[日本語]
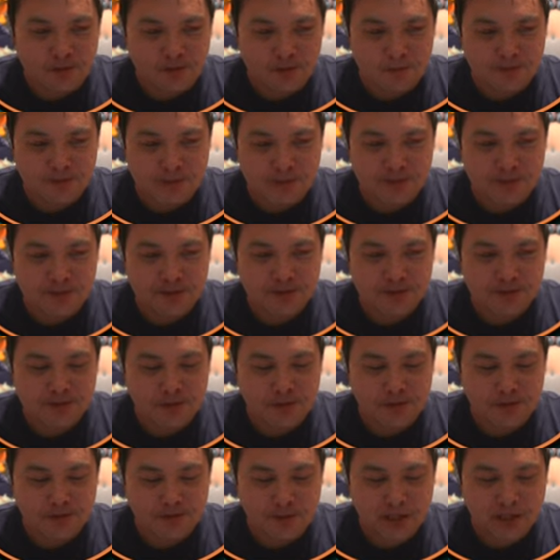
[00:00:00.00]
ホームページの
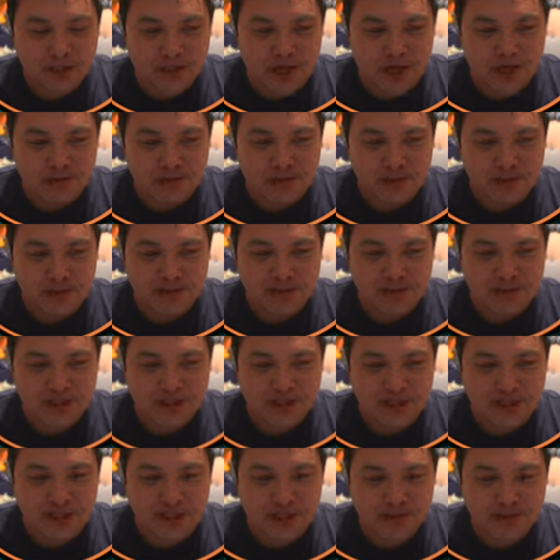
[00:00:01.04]
方で確認して
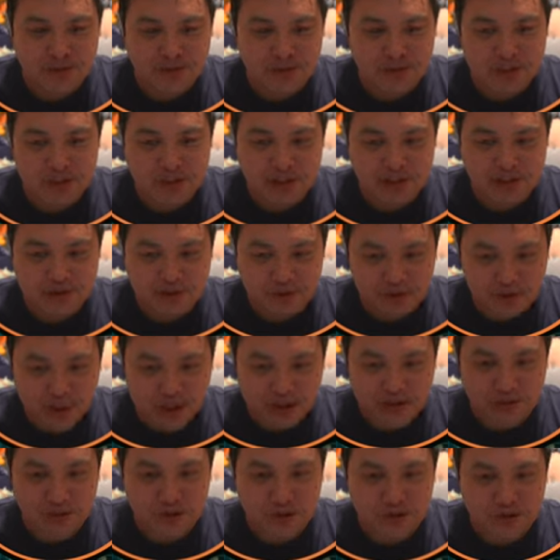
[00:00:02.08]
いただくと出てくる
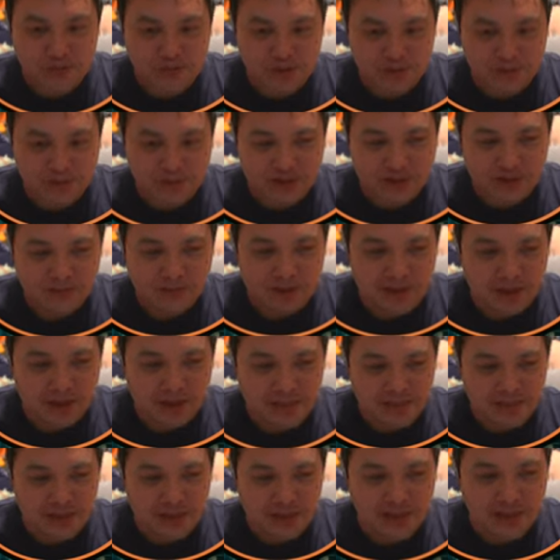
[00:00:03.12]
かと思います。
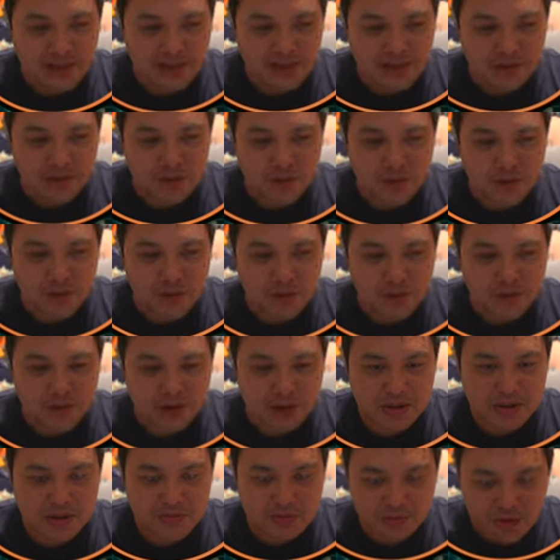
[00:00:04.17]
試しにですね東京の
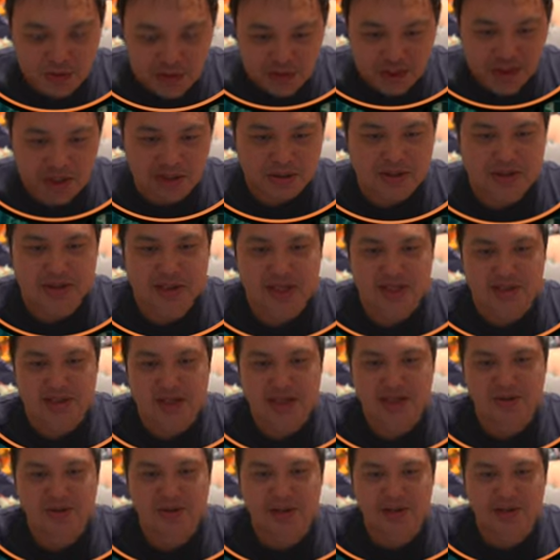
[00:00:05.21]
ね12月1日
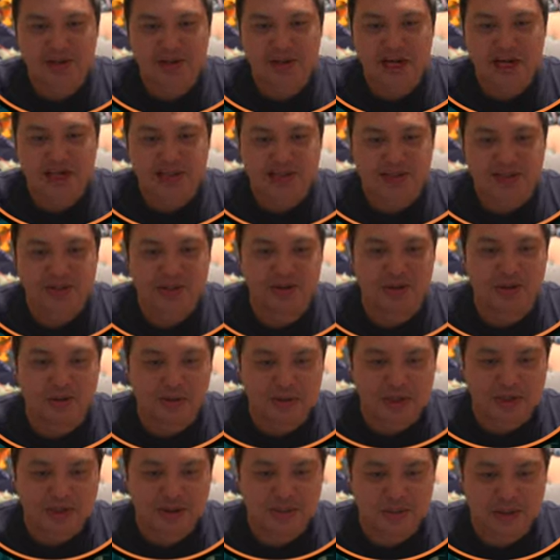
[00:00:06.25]
から予約開始っていうのは
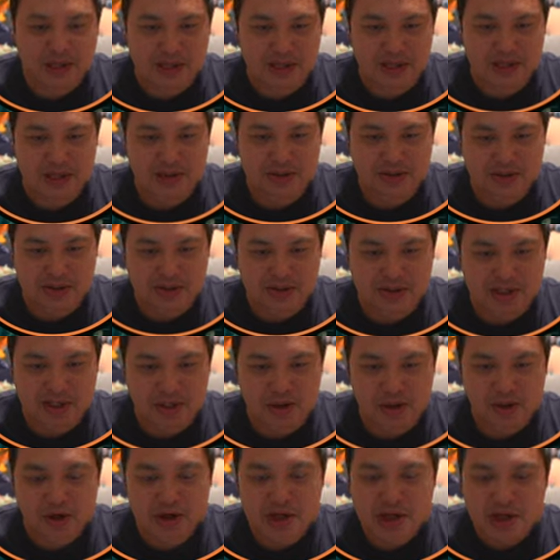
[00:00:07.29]
私分かってるんですけ
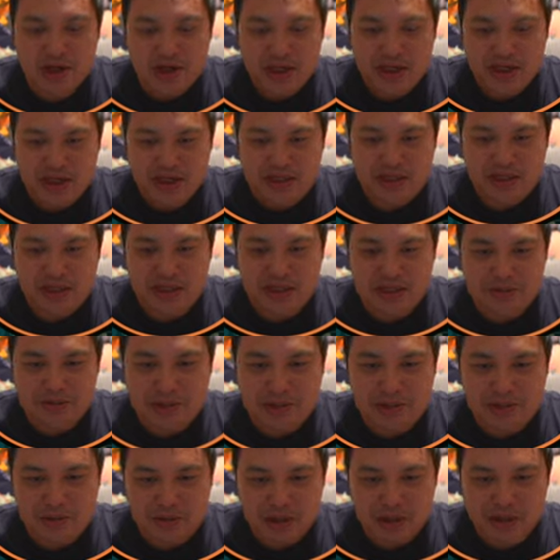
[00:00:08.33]
ど、1日
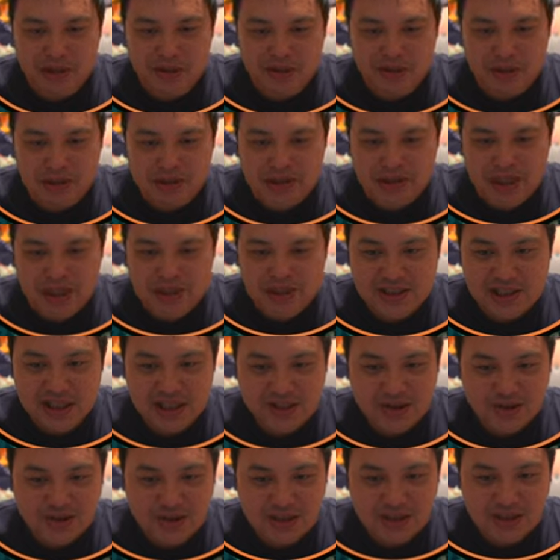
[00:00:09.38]
前のね11月
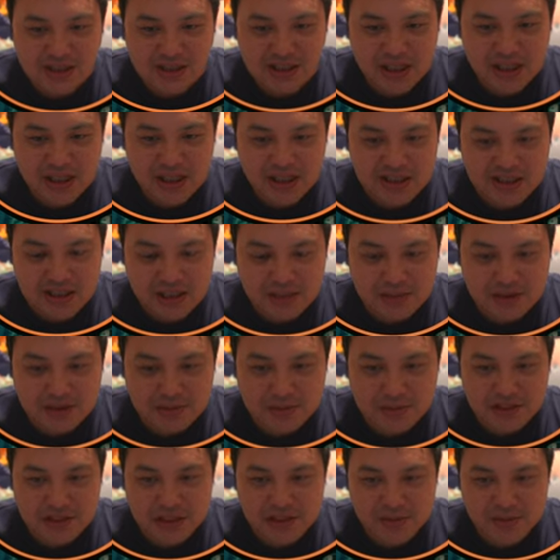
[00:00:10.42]
30日で検索して
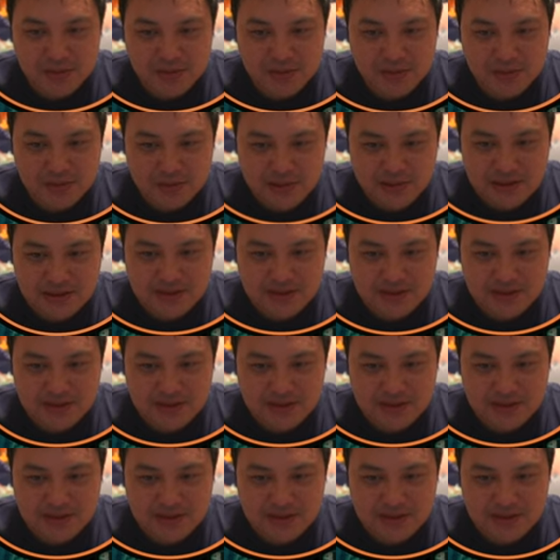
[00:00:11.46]
みたいと思いま